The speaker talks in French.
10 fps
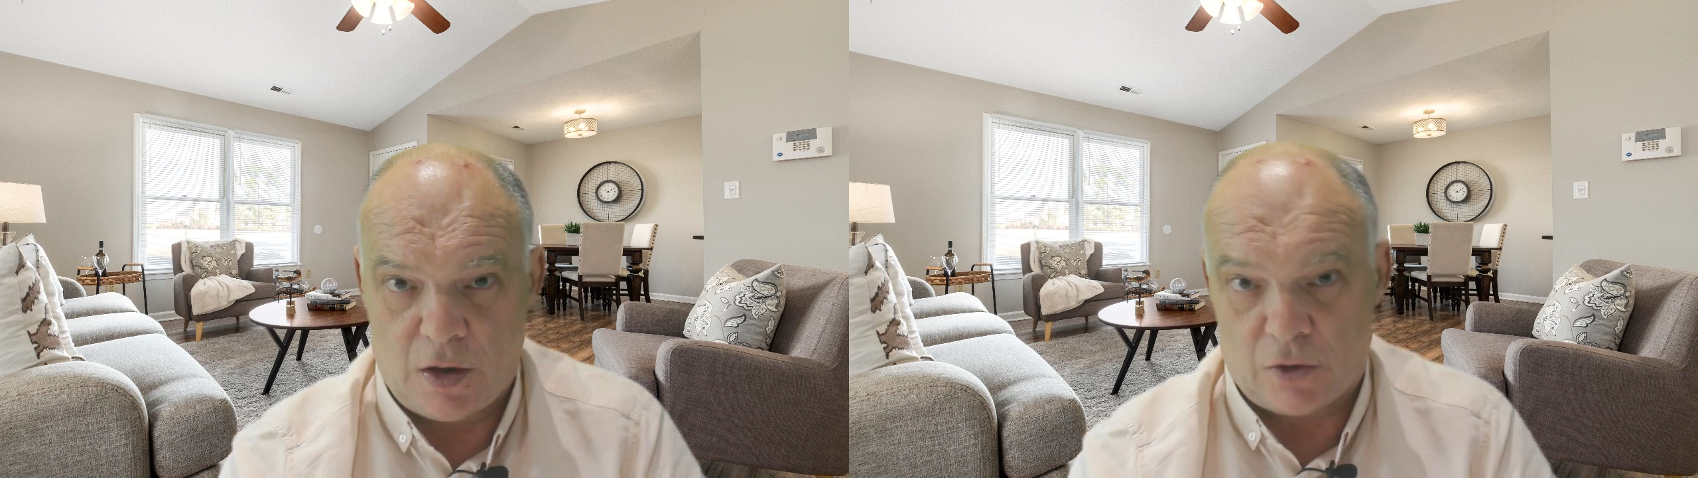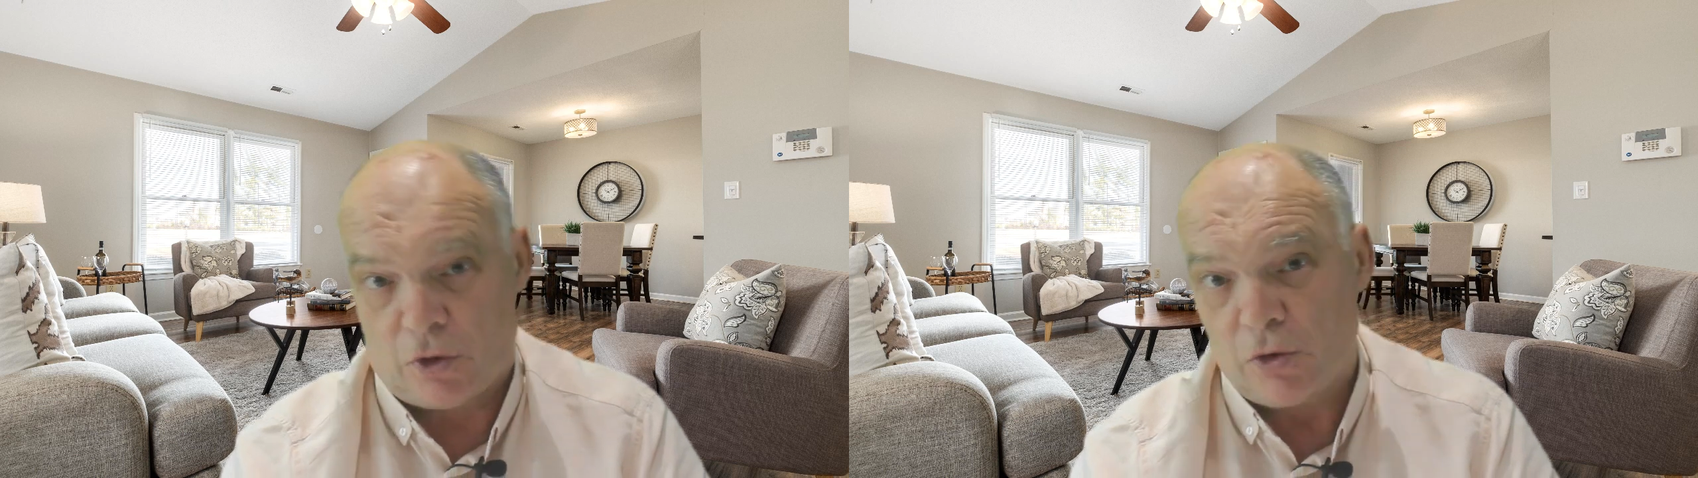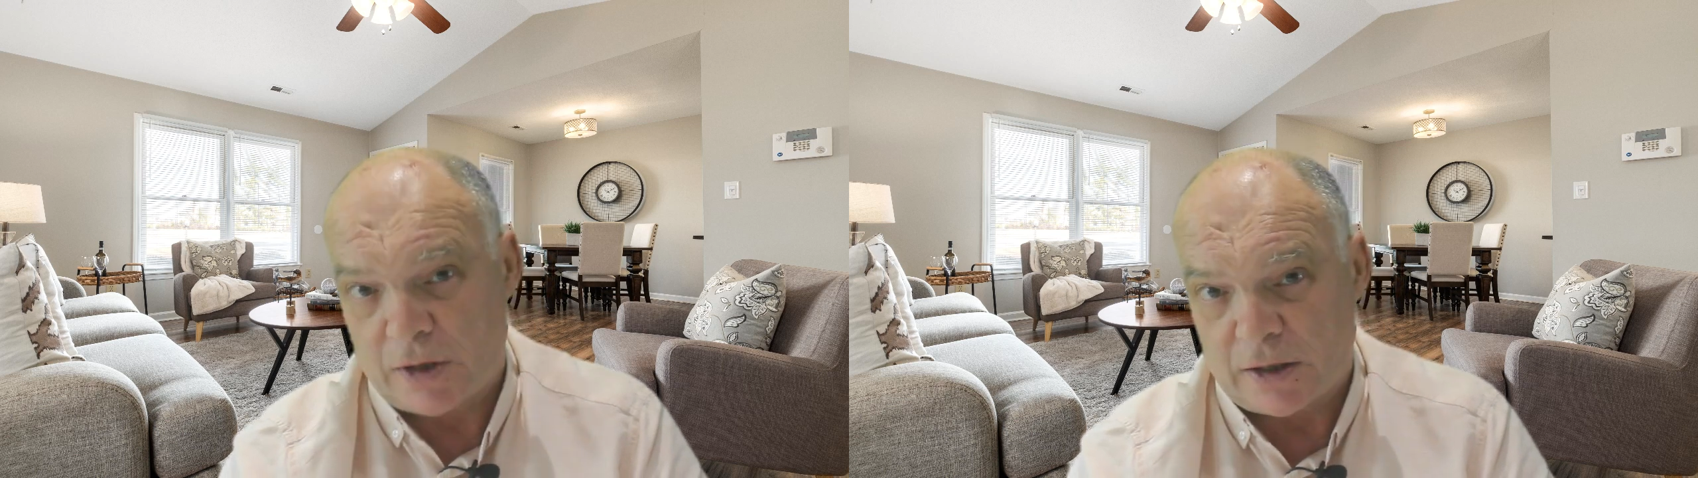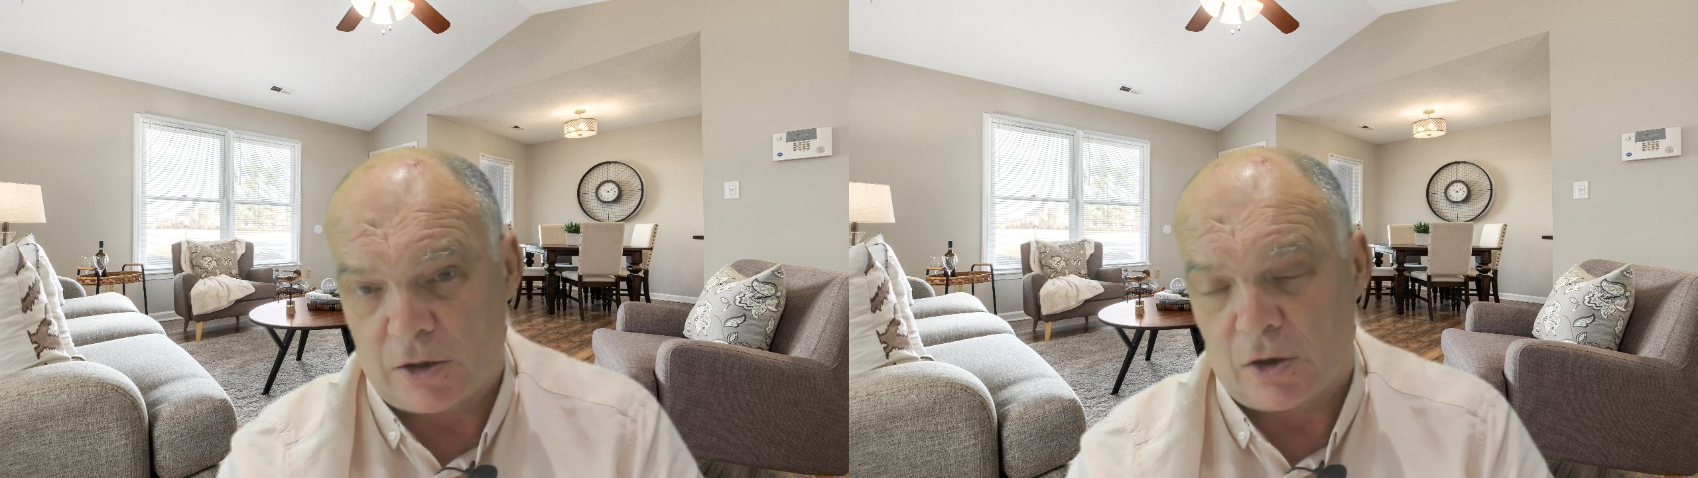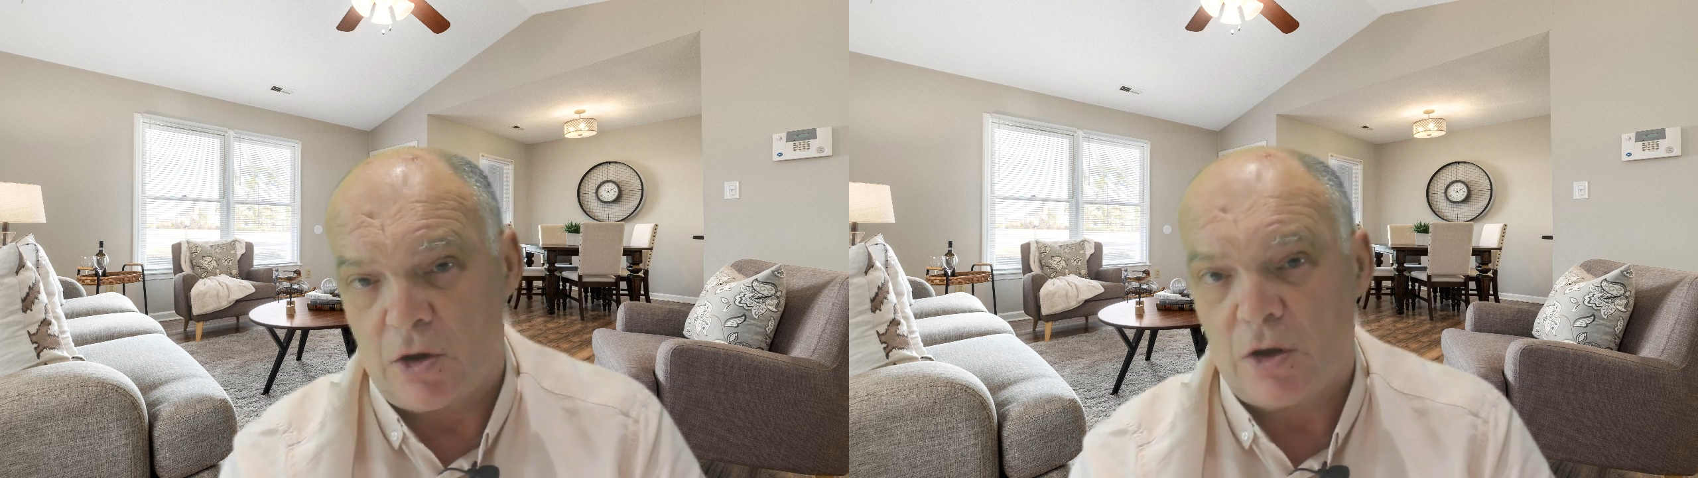En tant
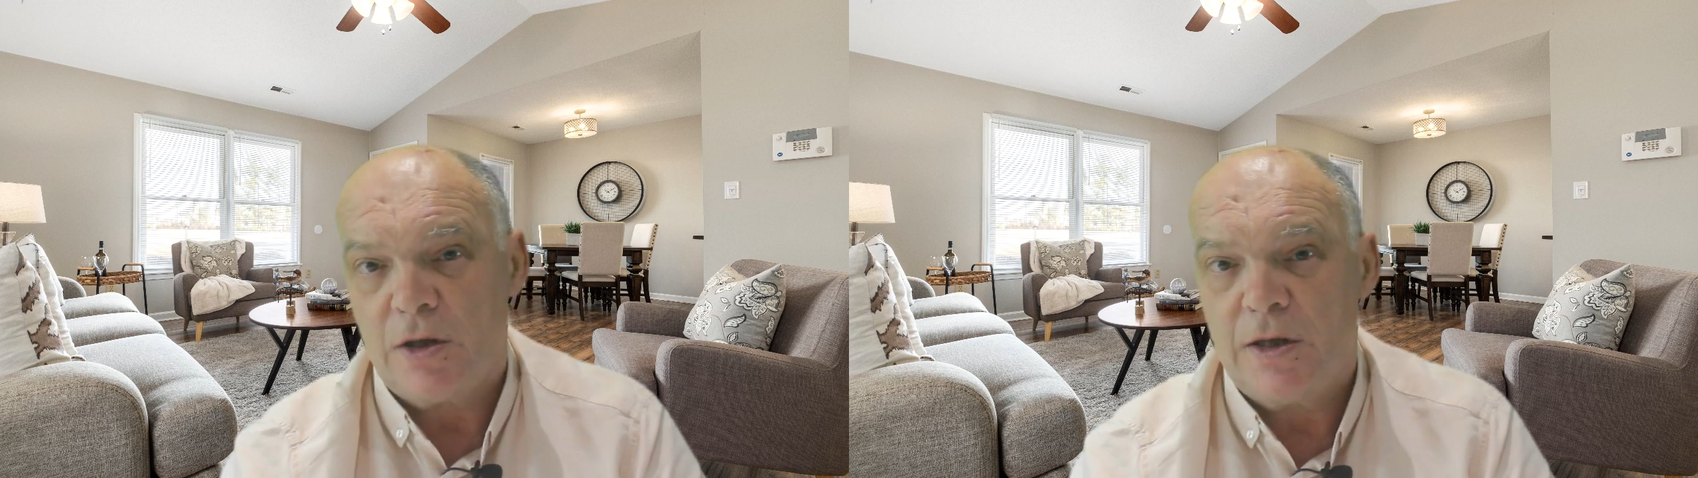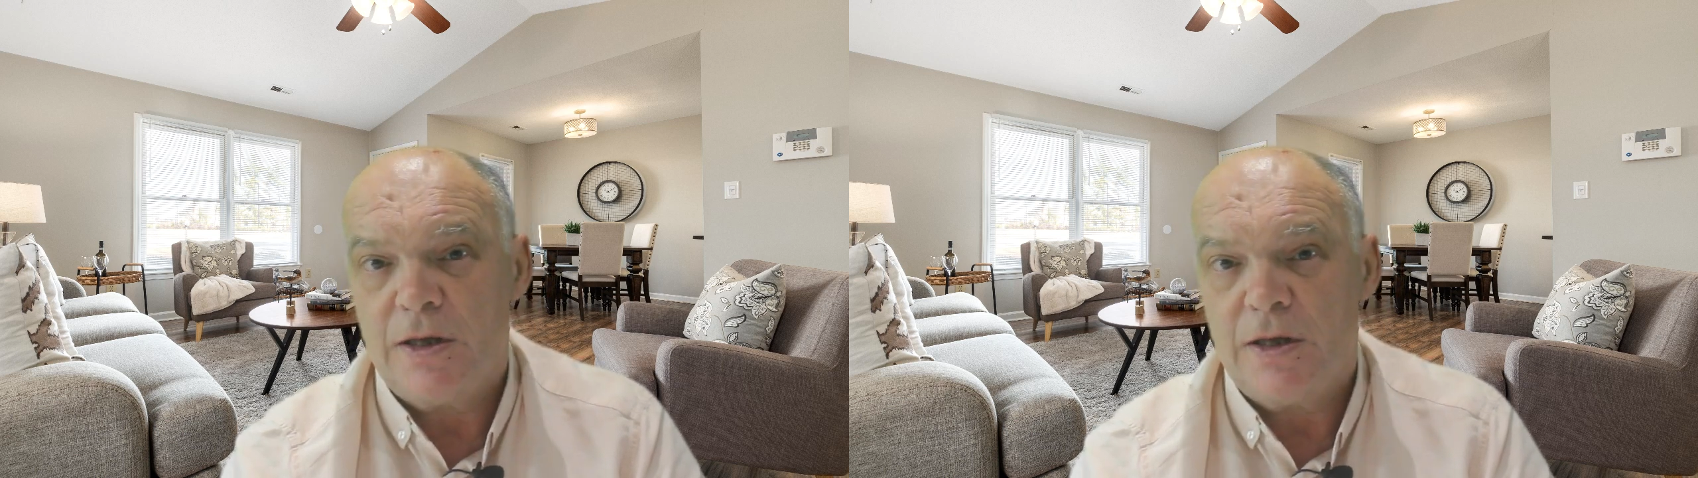qu'acquéreur,